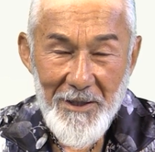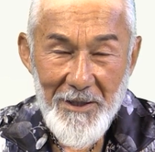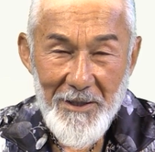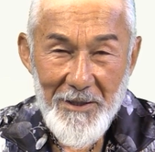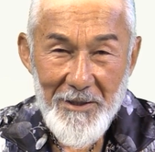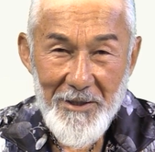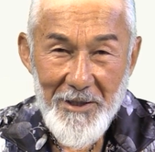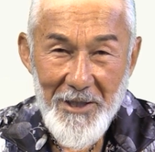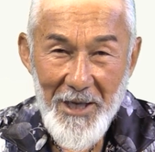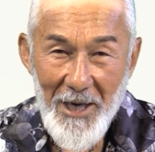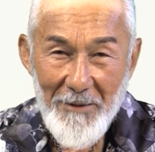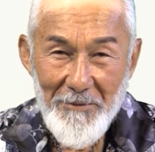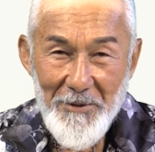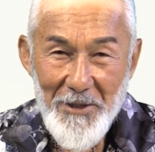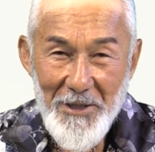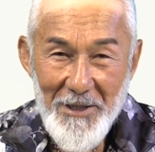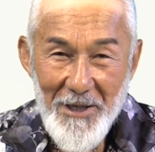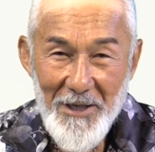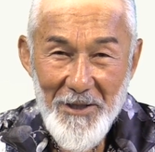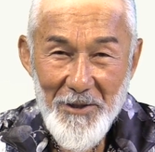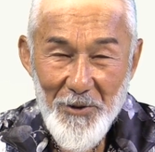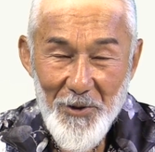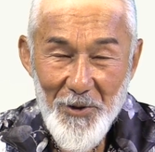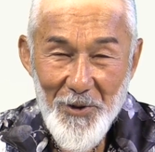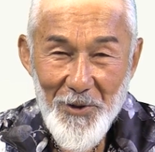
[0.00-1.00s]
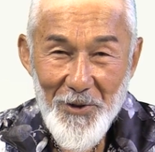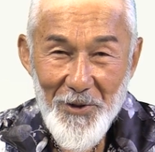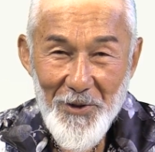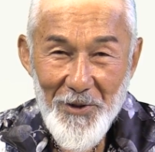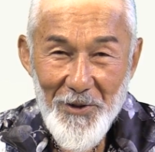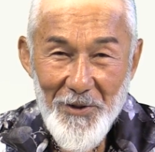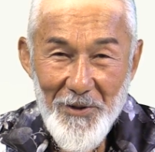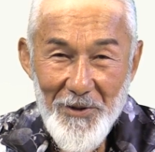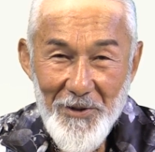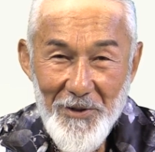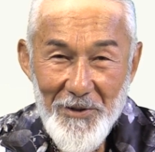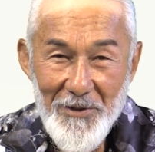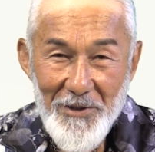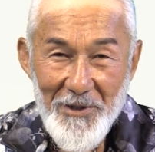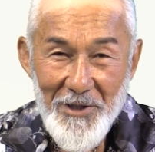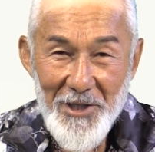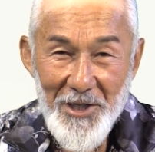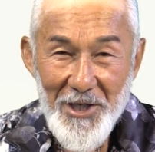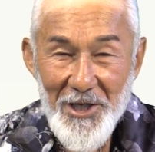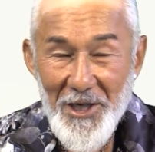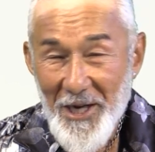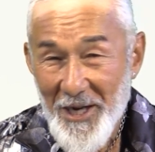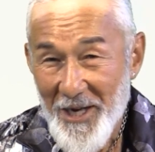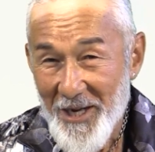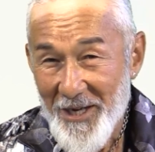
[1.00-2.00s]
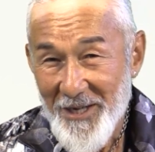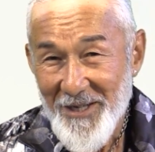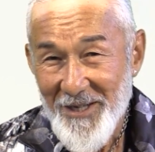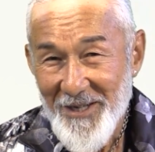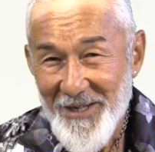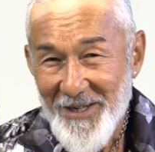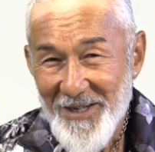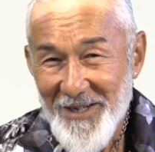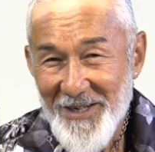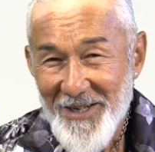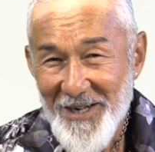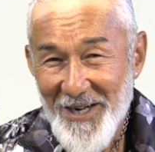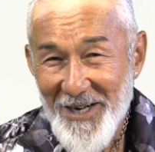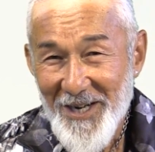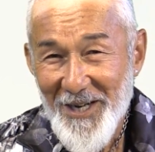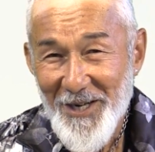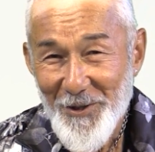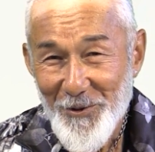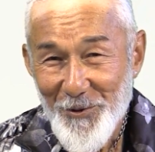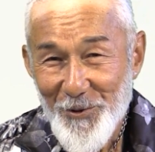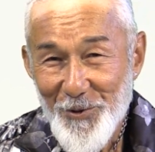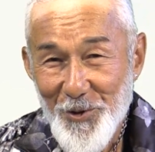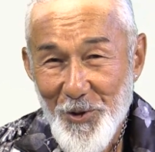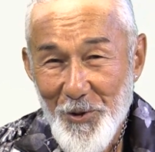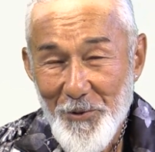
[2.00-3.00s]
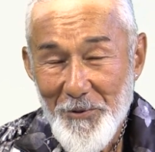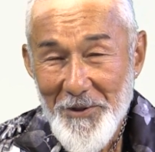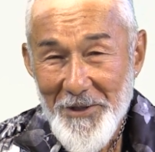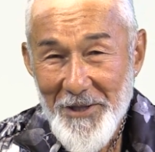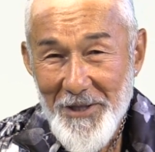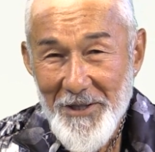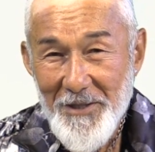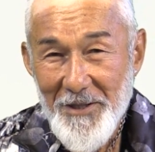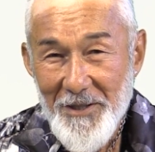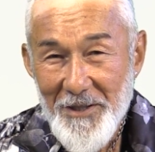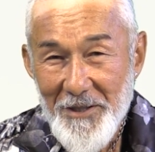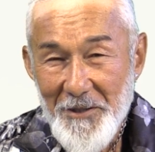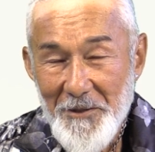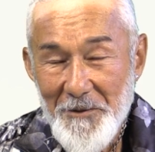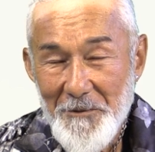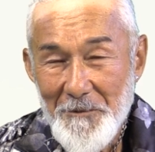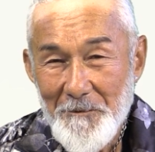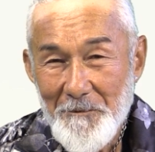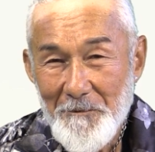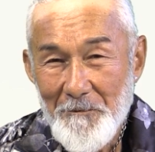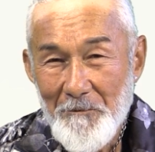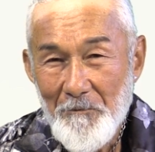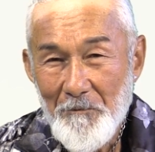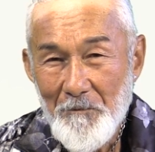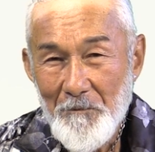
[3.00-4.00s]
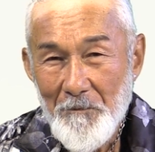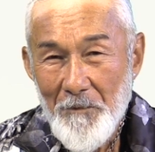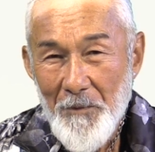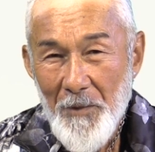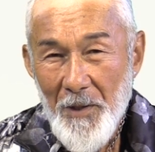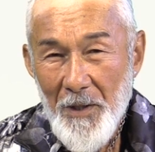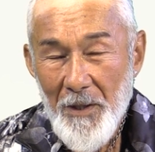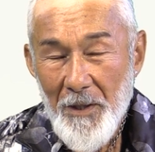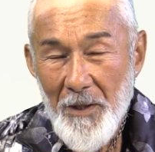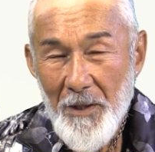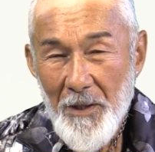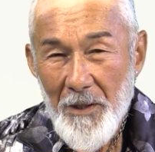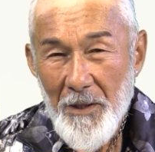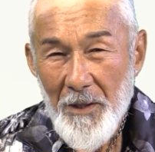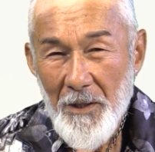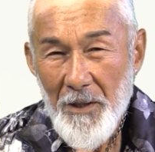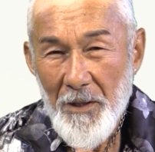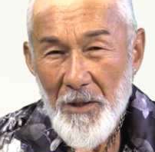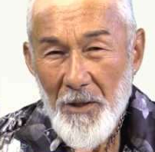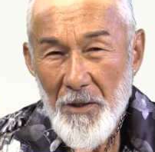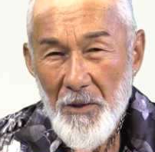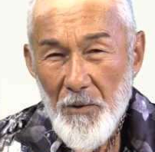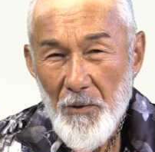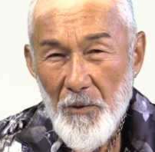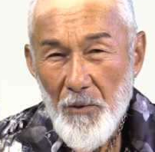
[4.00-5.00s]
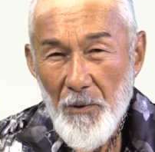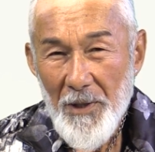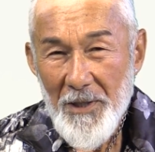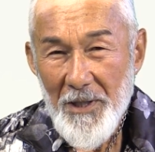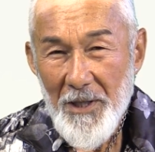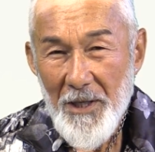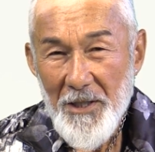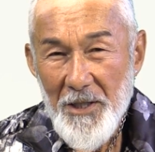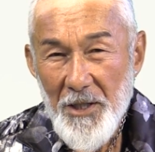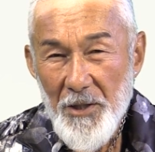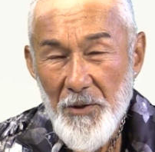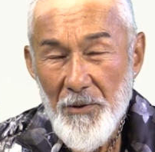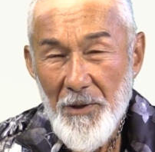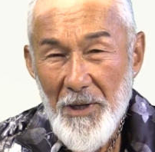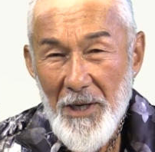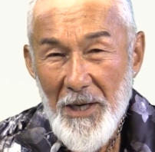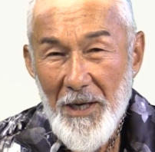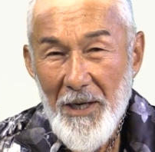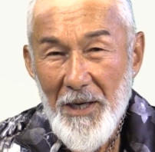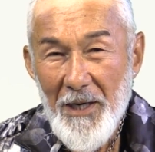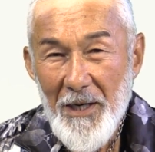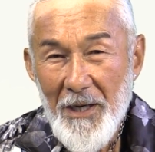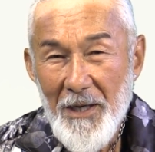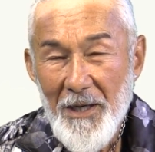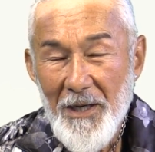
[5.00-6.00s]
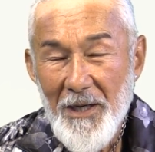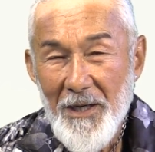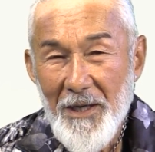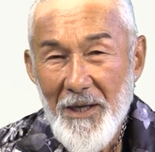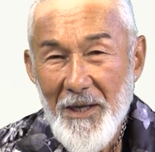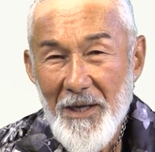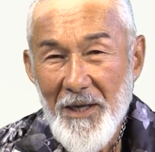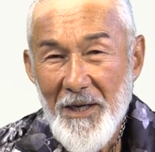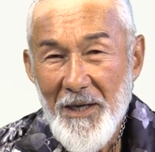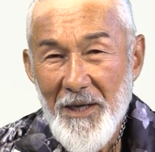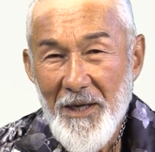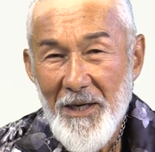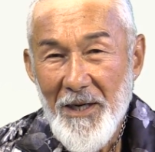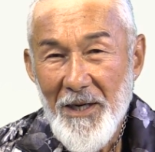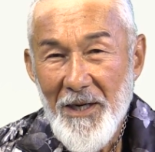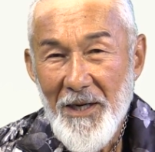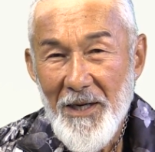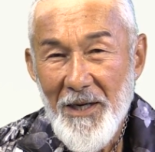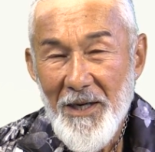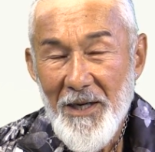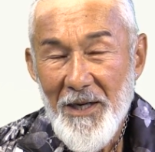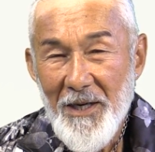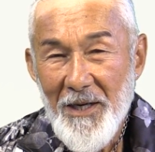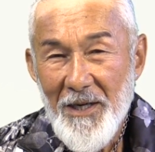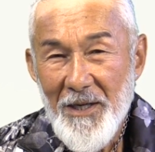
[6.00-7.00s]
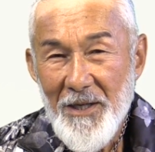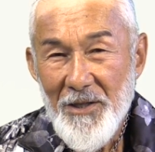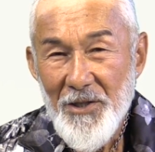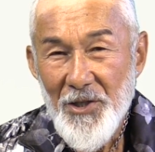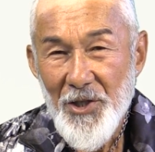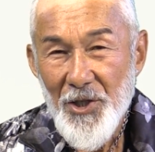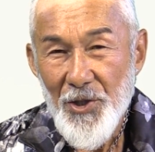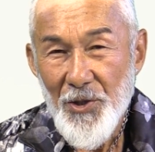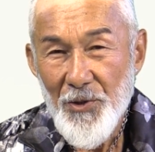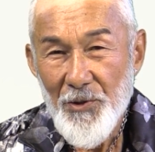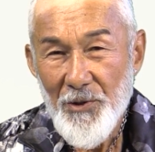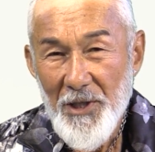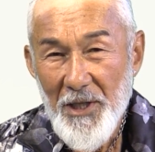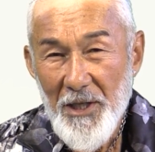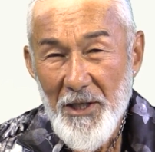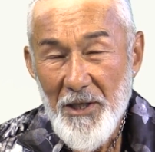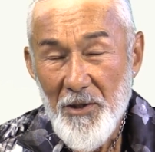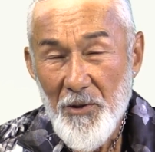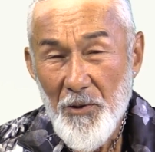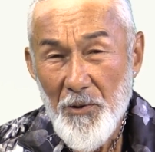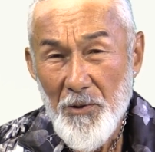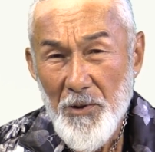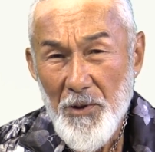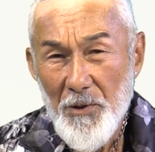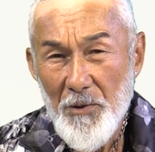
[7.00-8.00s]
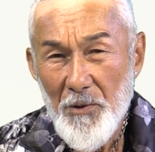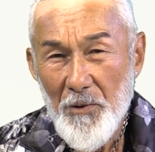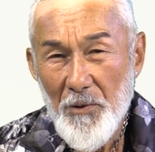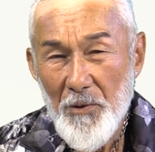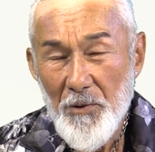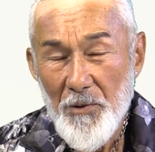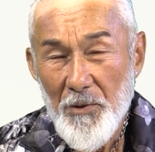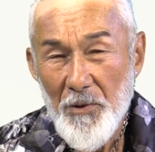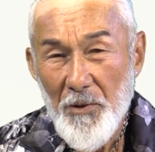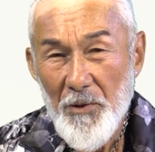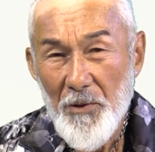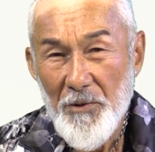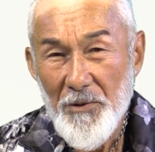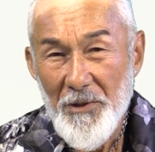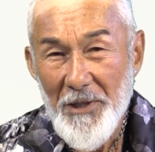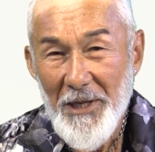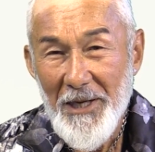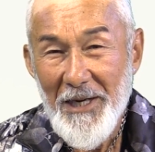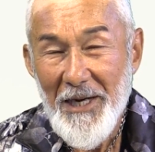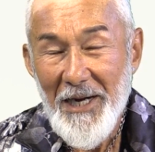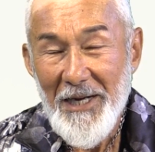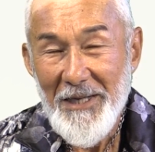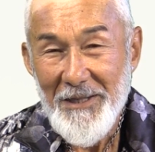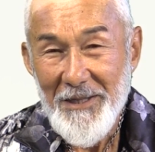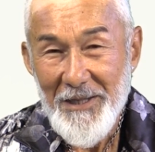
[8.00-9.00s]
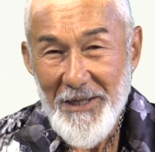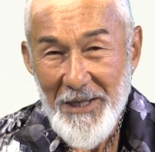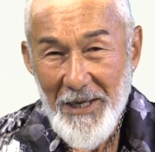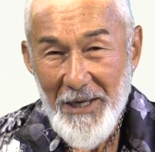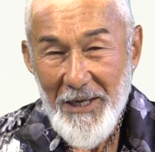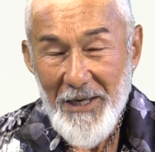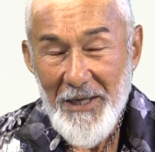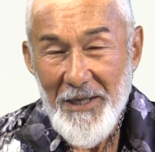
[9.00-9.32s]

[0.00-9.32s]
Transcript: ダビデの詩篇からの言葉です。私は主に一つのことを願った。